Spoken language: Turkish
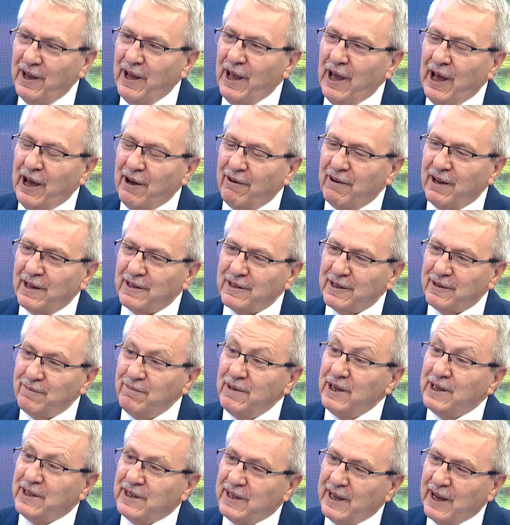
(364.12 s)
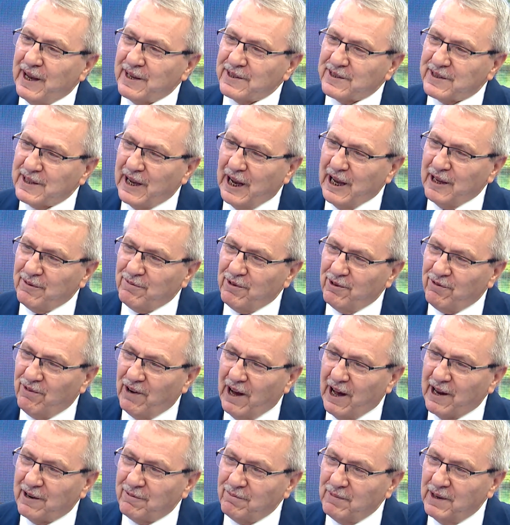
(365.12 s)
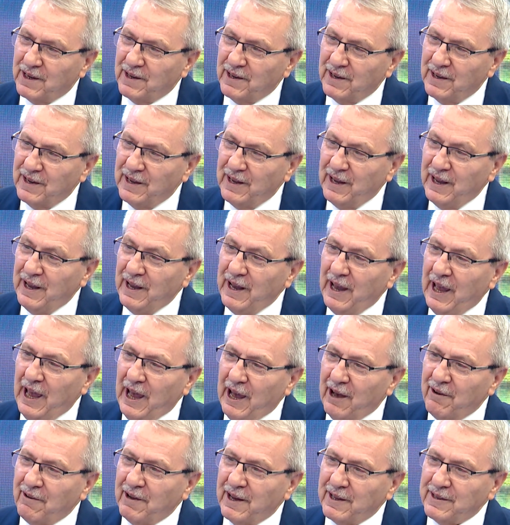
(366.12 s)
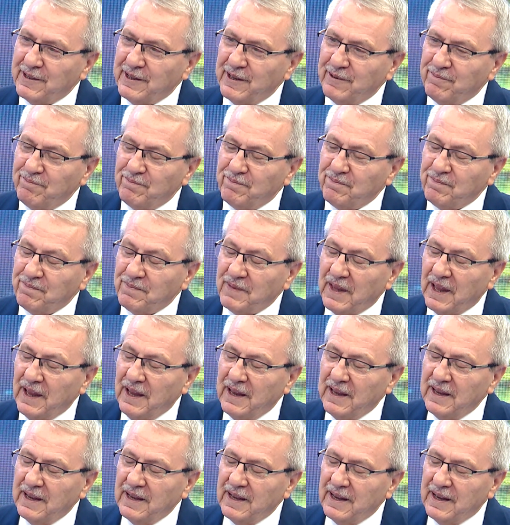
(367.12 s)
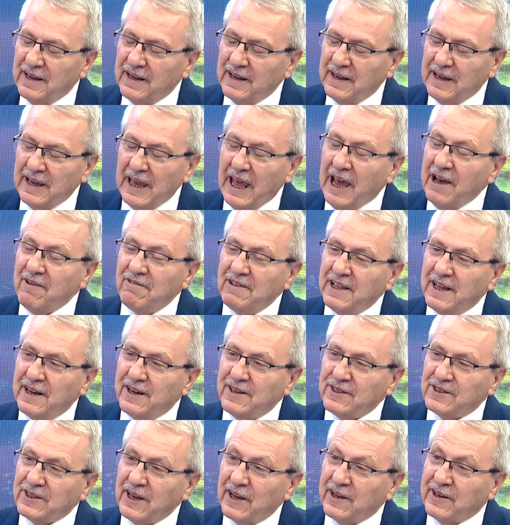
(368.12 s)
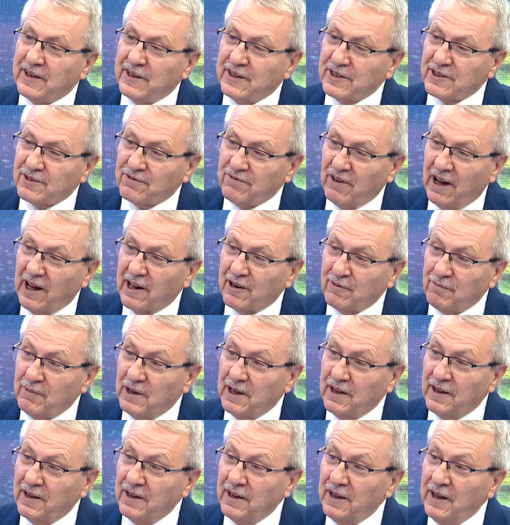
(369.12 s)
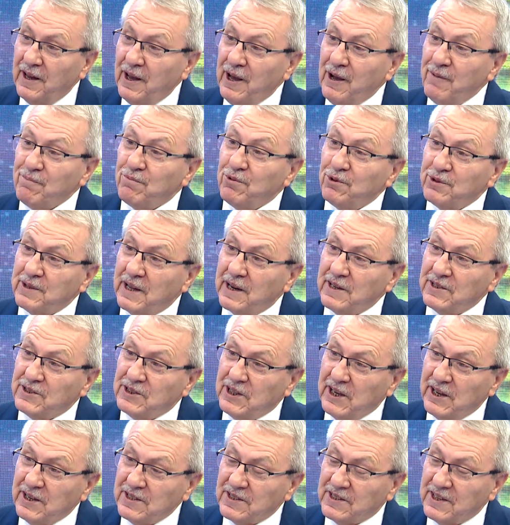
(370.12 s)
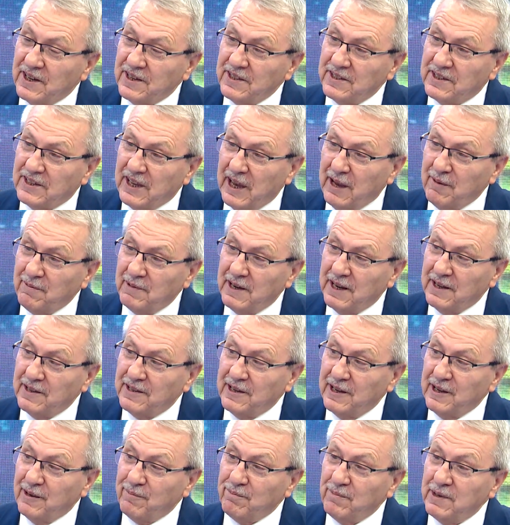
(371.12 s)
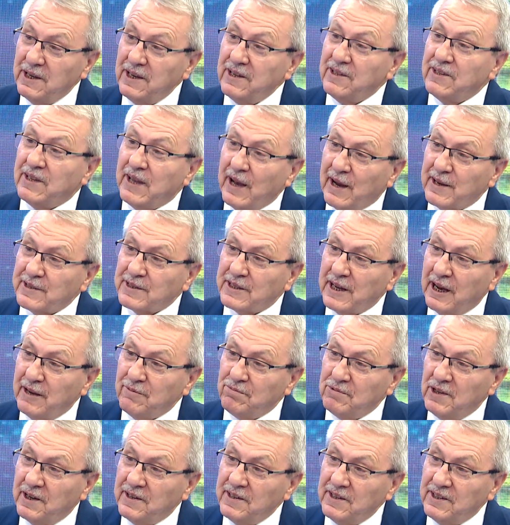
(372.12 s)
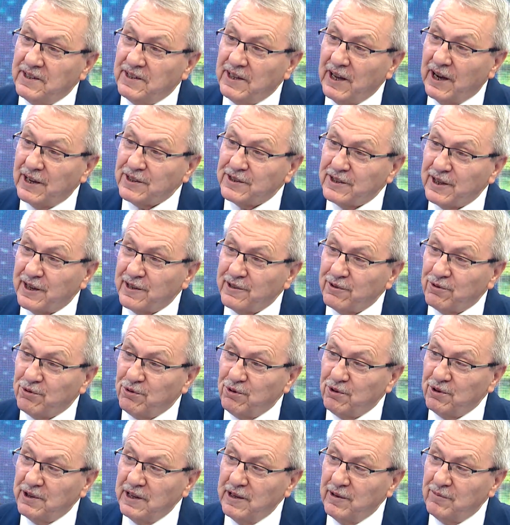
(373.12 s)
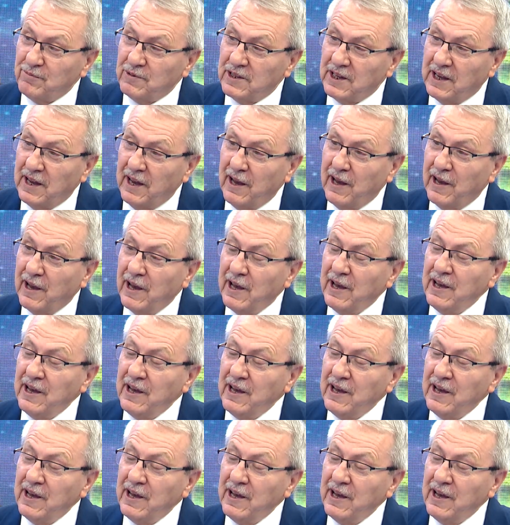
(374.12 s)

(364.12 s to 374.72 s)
Efendim ihtiyaç sahibi var mı? Efendim e, evlenecek kız var mı? Bunların çeyizlerini temin edeyim, ihtiyaç sahiplerinin ihtiyaçlarını göreyim diye